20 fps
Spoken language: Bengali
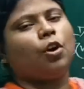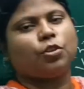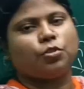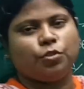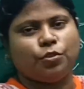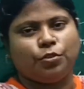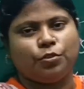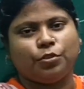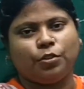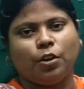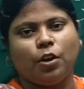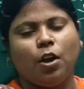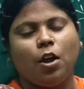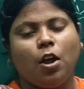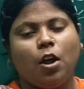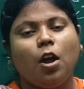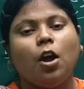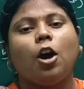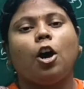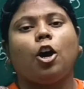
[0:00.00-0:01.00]
গঠন
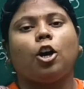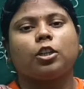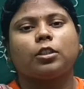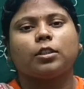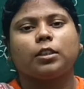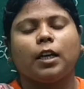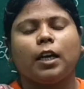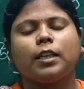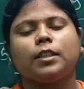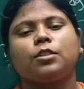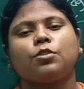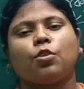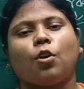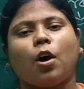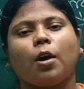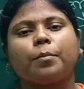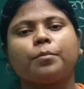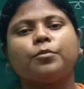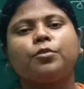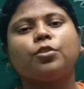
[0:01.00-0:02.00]
অর্থাৎ
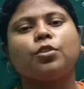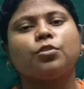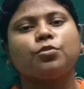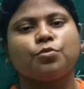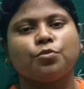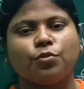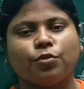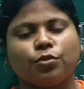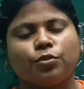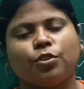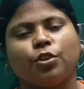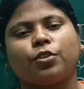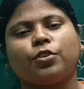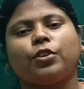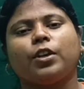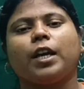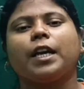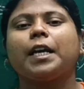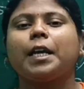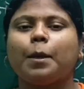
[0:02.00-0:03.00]
শব্দ যুক্ত
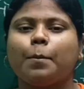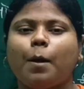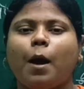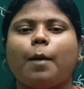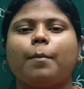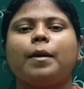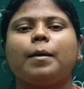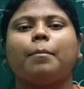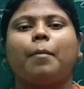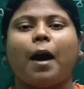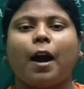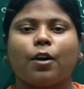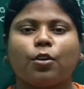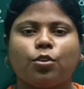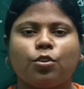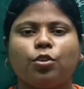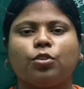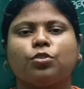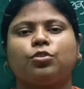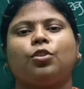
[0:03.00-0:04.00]
করে কিভাবে
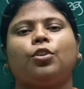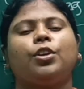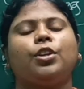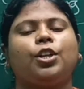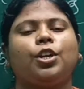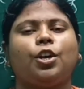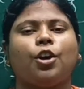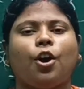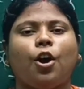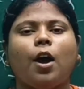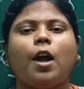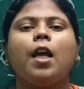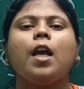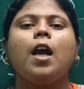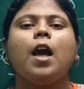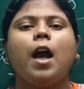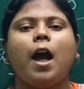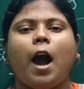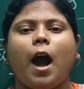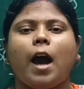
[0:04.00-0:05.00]
বাক্য তৈরি হয়
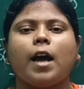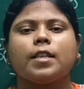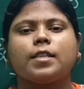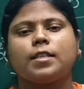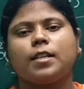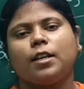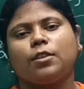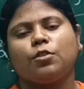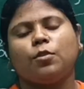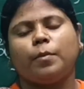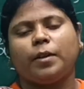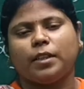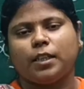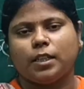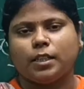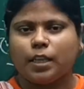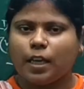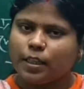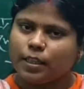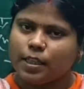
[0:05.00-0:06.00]
আজকে
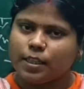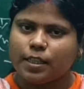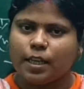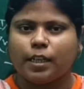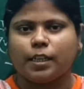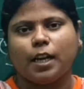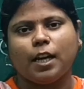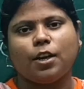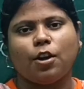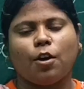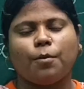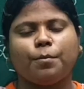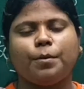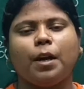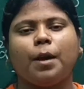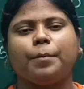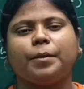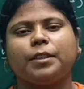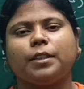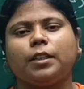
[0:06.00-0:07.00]
তোমাদের সাথে সেটাই হবে
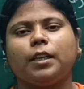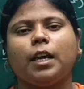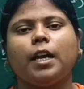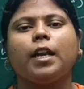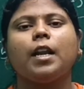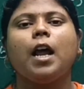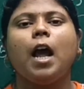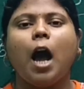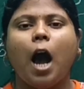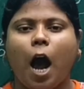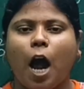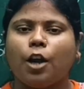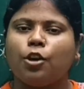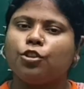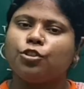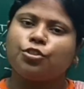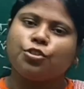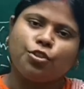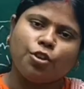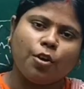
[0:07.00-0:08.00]
আমাদের
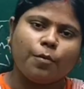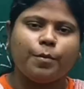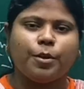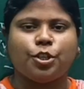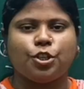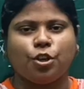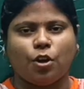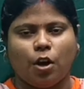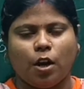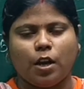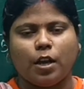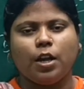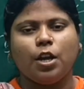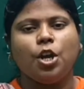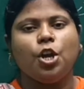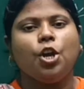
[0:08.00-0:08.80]
আলোচ্য বিষয়